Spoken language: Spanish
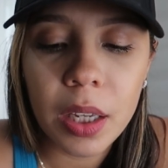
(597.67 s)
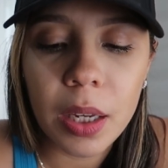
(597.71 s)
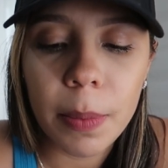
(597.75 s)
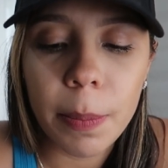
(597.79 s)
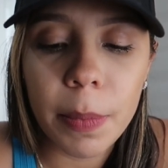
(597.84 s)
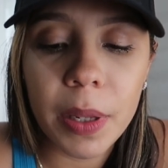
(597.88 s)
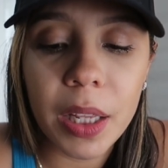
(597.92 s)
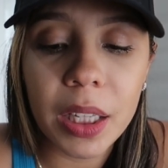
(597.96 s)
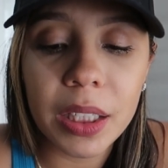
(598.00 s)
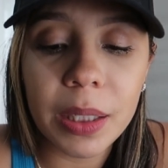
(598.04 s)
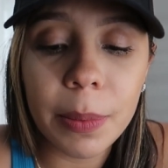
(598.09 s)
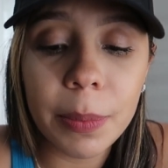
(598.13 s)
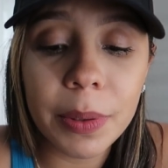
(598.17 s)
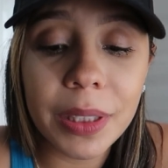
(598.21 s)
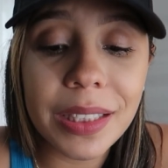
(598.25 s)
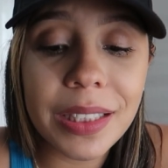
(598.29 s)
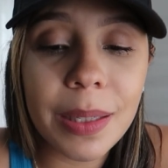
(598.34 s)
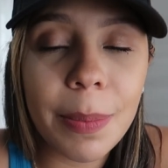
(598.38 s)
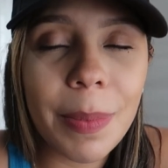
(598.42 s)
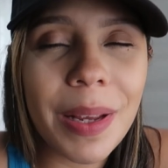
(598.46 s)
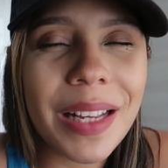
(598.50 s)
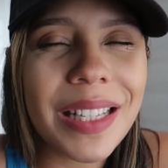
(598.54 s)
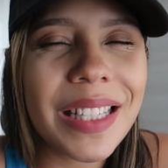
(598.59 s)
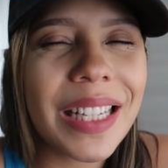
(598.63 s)
inmediatamente él
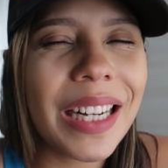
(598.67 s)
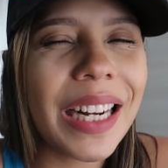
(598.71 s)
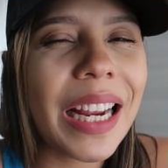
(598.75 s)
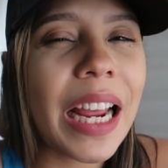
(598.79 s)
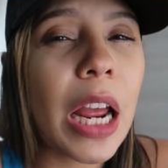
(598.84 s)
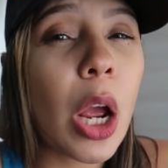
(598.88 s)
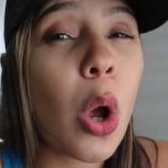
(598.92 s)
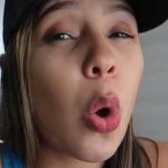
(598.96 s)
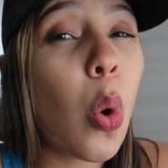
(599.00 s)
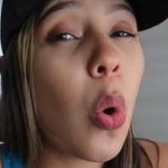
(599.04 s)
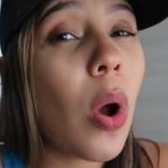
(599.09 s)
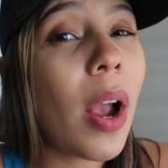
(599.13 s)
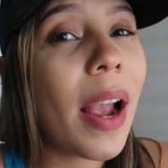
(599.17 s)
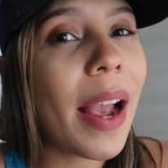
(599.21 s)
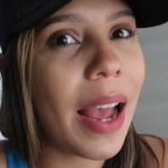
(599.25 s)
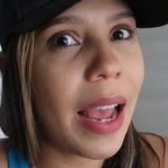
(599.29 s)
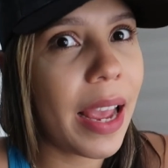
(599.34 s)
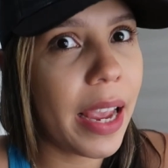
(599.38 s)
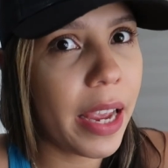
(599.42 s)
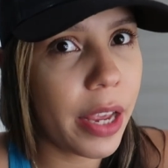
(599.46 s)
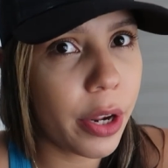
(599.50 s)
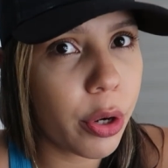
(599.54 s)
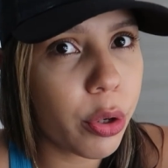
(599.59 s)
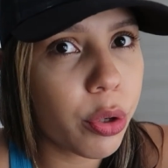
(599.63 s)
se me acerca en un
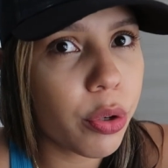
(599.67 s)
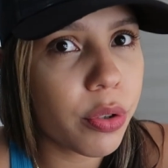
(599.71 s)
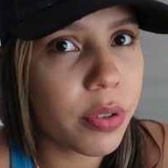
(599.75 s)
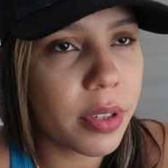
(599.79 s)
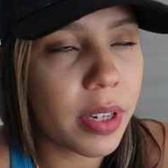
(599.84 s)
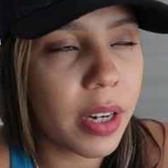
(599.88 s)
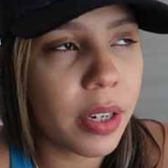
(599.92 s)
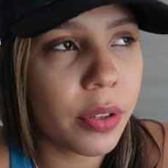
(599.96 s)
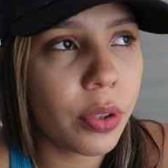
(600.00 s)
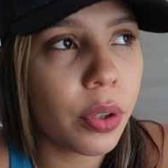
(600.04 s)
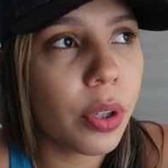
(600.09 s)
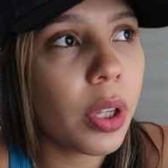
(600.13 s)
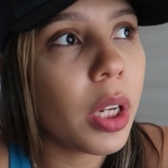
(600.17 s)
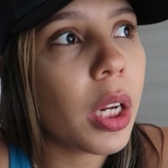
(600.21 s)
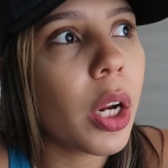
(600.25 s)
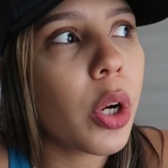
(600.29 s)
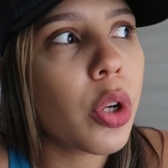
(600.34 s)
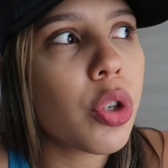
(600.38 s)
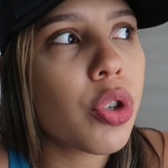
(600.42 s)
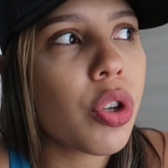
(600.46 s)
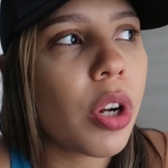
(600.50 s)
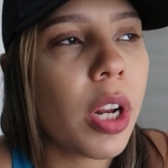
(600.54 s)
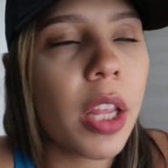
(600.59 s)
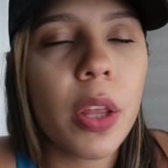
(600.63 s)
cajero, yo sacando
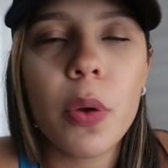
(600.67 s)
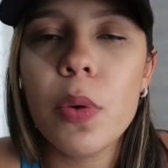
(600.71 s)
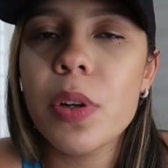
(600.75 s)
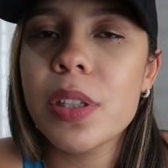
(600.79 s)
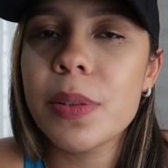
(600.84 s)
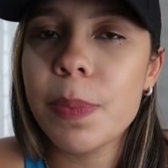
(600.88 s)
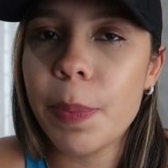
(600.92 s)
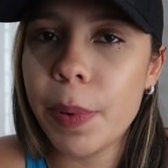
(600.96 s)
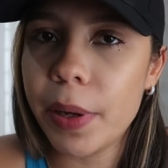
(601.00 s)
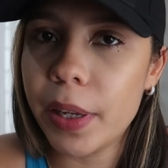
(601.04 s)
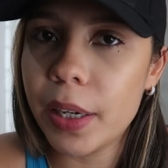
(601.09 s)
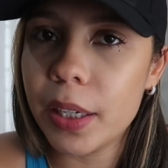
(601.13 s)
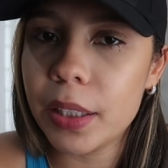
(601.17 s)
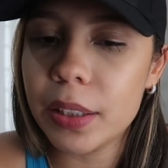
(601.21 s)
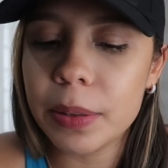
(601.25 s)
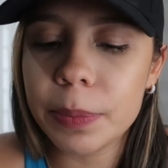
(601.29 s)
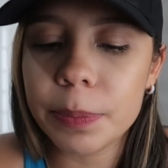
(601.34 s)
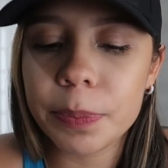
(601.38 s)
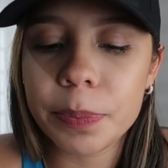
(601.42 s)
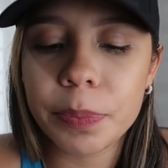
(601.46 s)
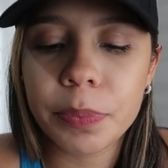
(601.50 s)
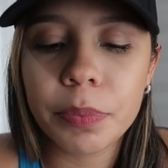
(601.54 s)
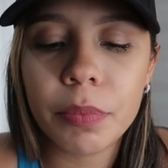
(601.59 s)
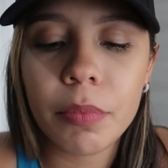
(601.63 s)
dinero, yo le digo, espérate,
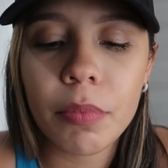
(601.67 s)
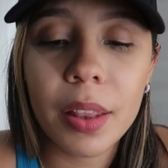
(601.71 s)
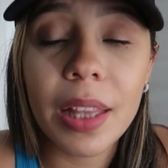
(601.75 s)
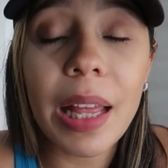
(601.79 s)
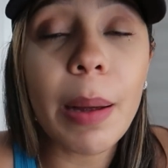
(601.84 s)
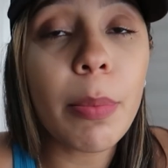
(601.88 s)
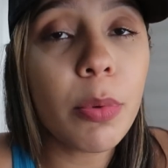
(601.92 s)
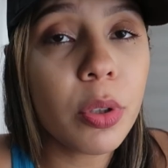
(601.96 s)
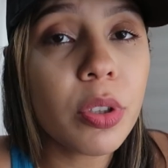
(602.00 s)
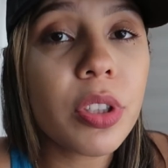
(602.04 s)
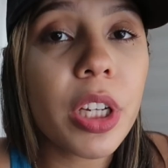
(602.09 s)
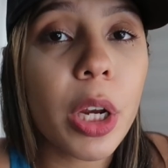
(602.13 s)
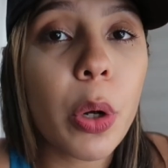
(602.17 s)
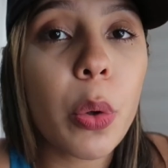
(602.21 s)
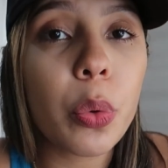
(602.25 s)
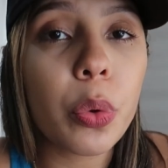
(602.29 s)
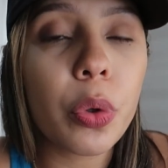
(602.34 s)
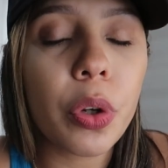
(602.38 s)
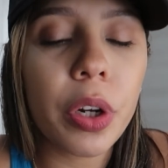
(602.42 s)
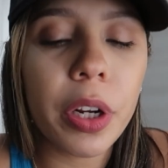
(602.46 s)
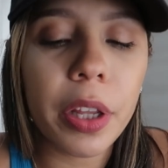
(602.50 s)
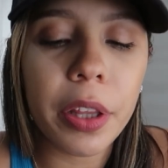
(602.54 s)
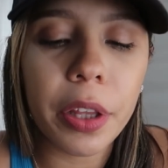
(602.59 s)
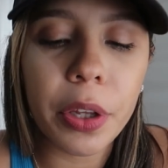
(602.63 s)
dame un
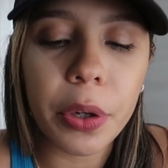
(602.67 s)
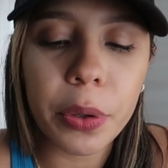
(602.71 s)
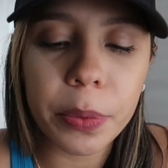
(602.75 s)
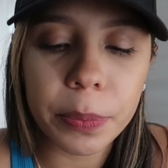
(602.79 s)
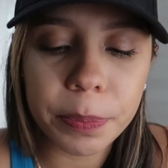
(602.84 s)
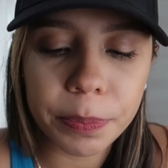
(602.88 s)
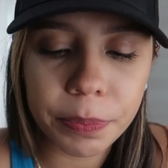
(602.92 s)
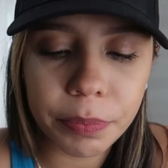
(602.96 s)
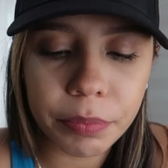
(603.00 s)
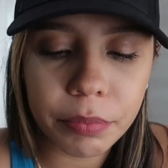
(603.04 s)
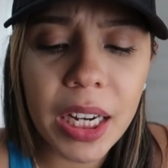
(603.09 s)
segundo, le digo.